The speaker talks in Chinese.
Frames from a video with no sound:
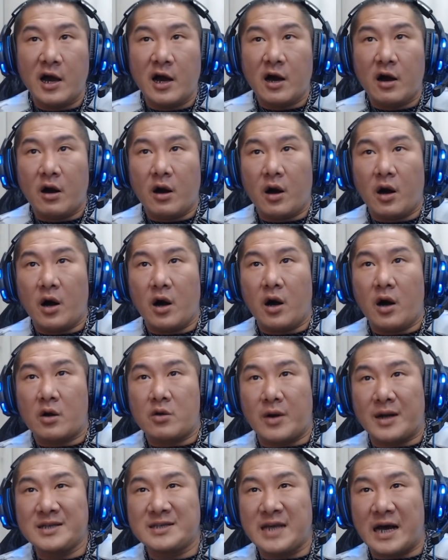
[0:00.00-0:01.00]
哦，
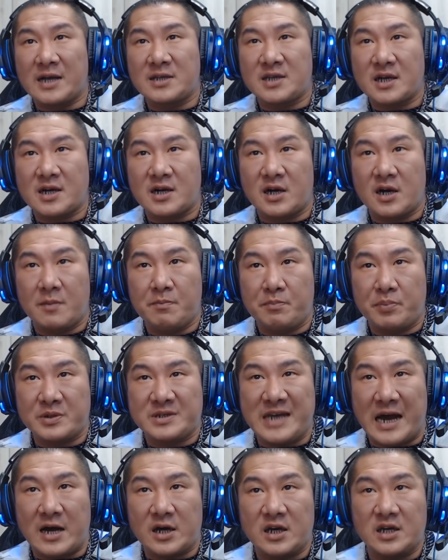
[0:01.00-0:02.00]
馆长这个人不
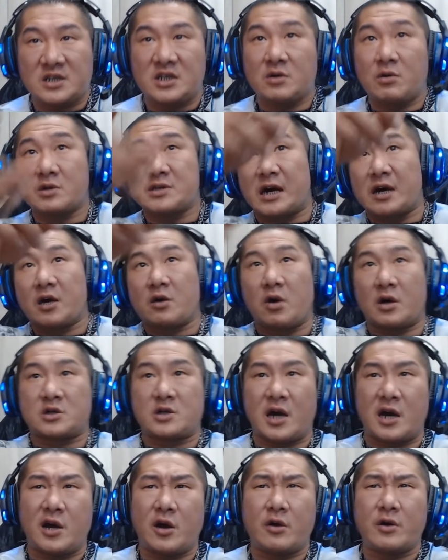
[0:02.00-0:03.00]
讲义气，我找一块就给
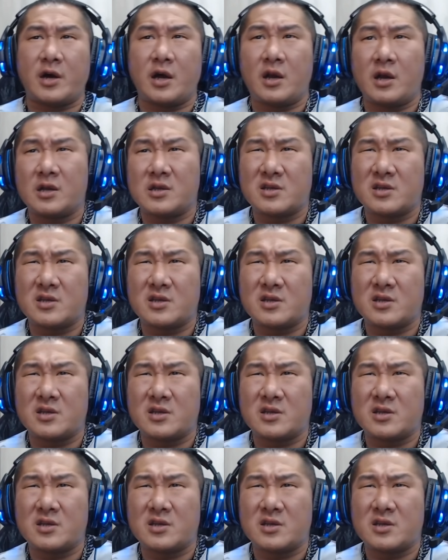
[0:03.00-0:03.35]
他留言。